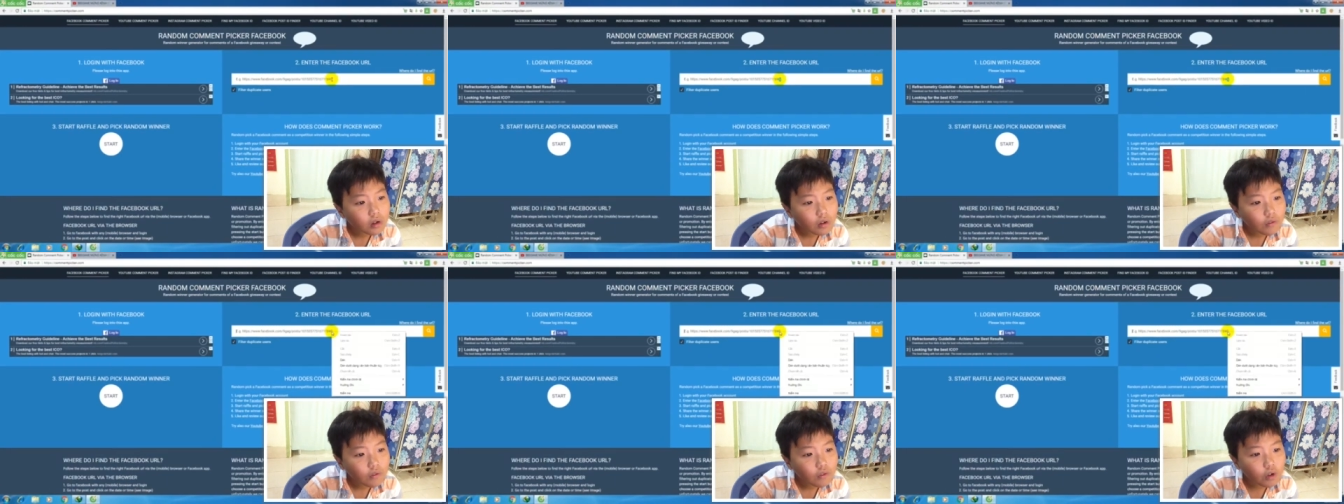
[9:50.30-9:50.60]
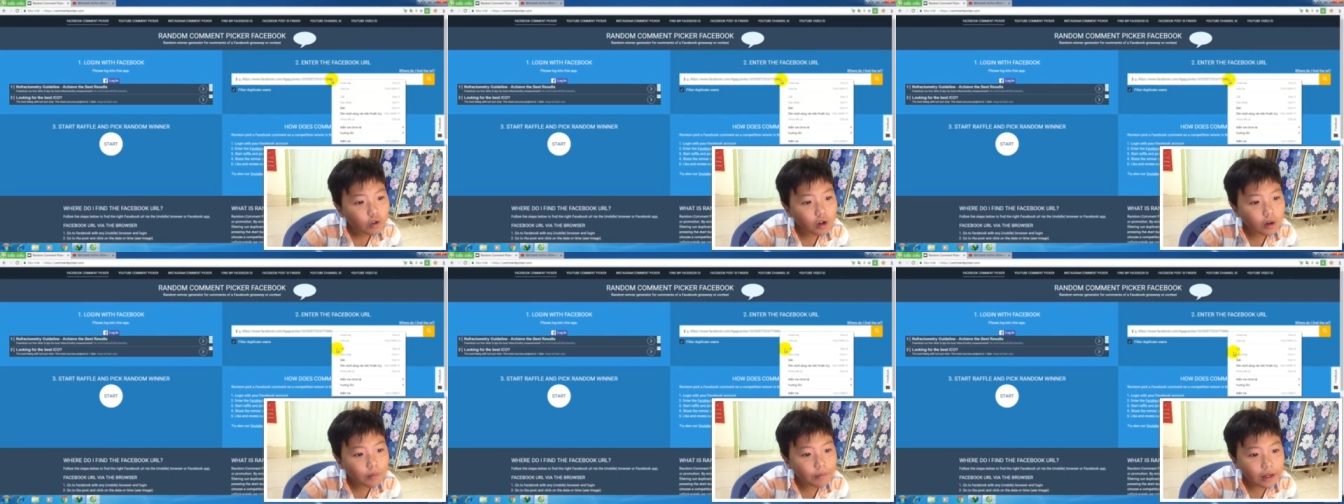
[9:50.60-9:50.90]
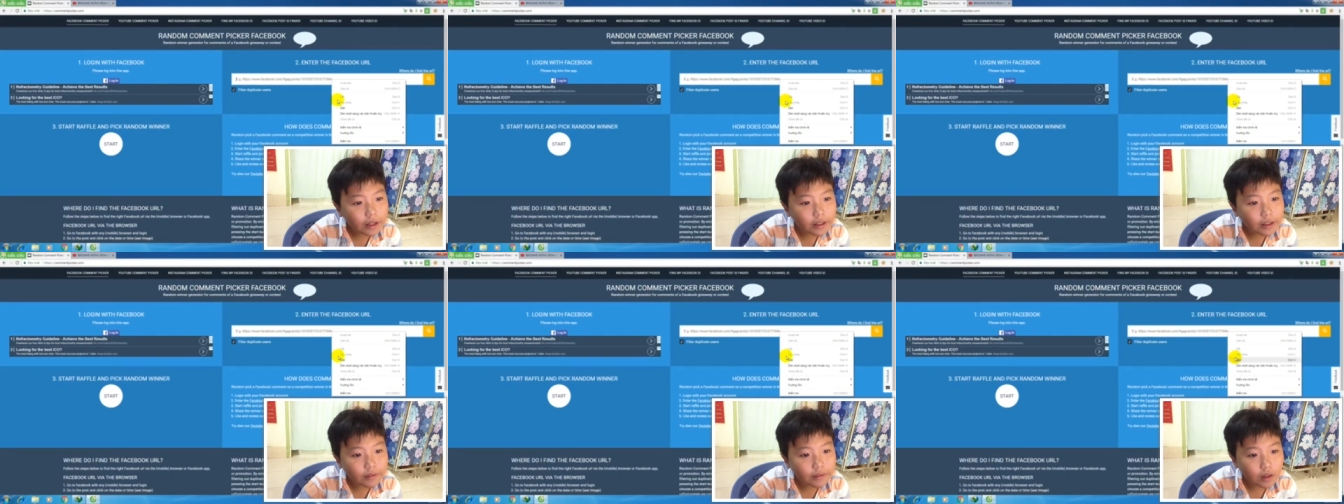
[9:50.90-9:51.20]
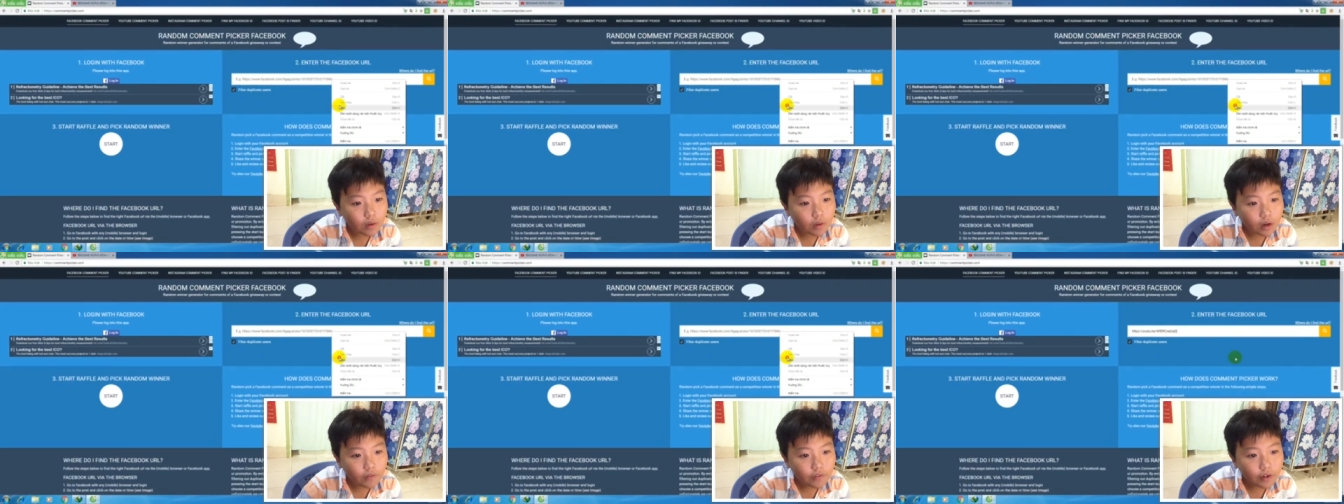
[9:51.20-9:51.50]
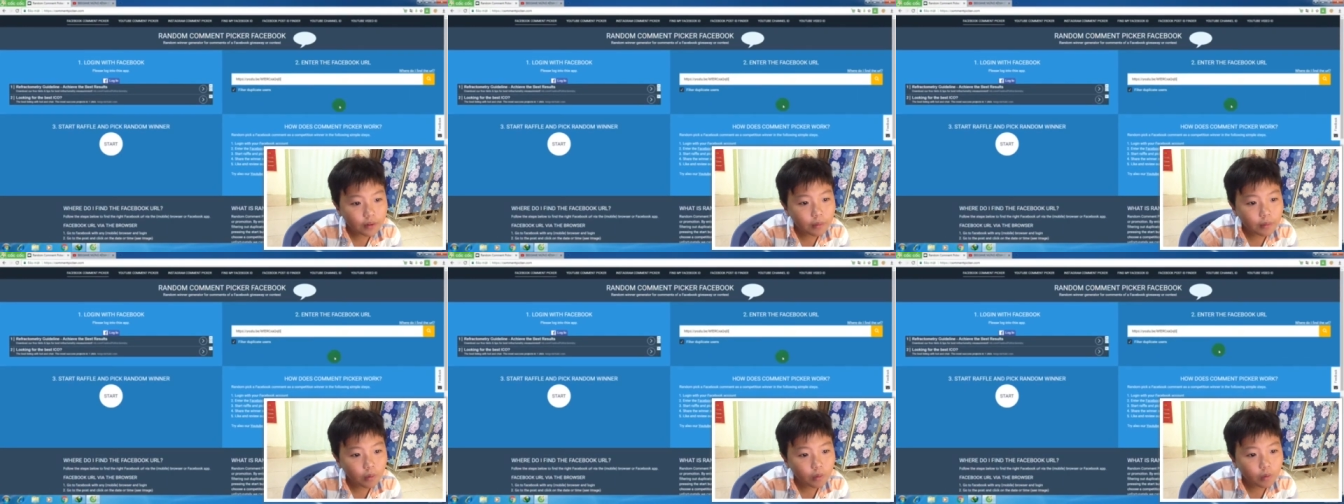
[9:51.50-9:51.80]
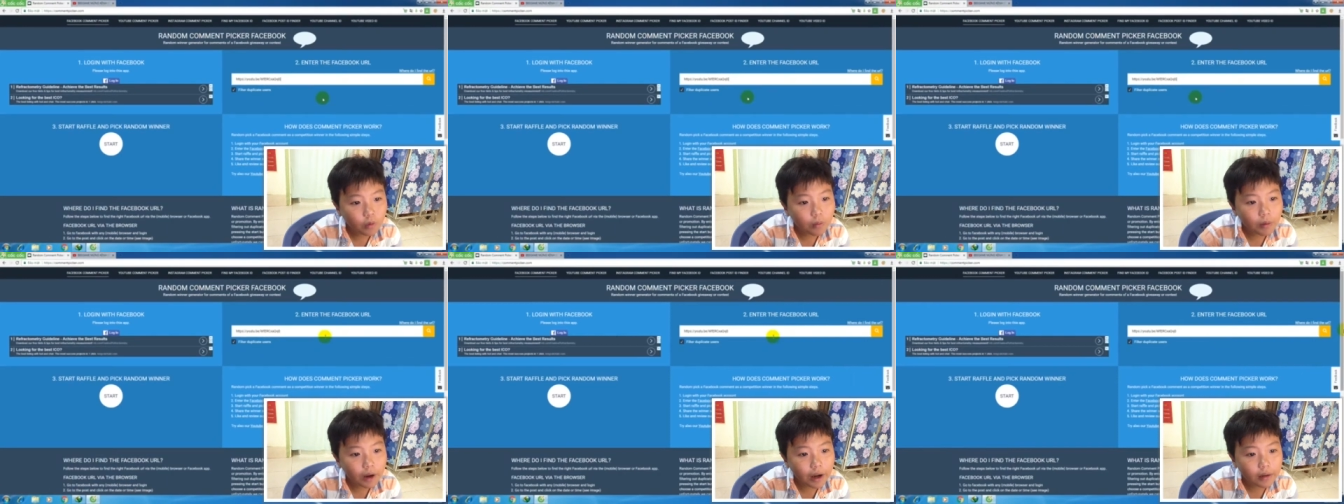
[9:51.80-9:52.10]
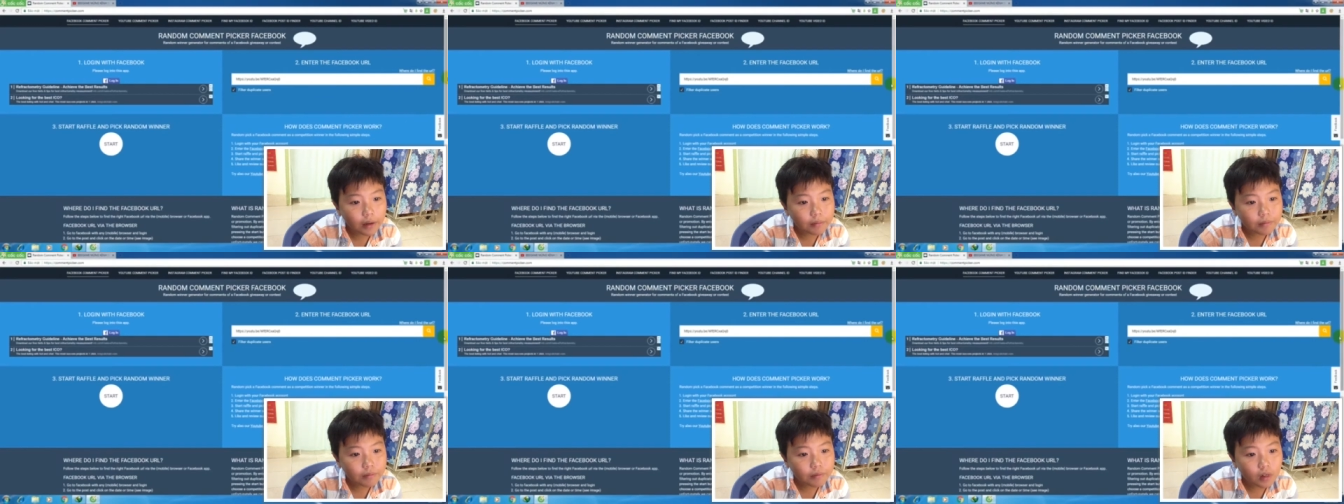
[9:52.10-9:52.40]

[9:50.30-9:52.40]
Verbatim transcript: vui lòng đăng nhập tài khoản Facebook của bạn